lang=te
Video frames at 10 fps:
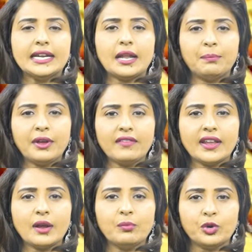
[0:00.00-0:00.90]
డెబ్బై
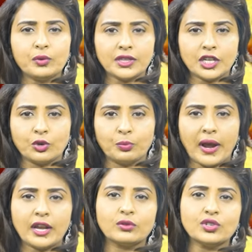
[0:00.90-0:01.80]
వేల మూడు వందల
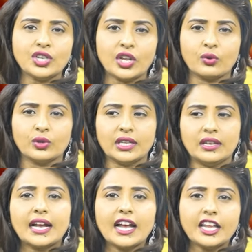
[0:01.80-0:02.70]
రూపాయలకు చేరుకుంది ఇక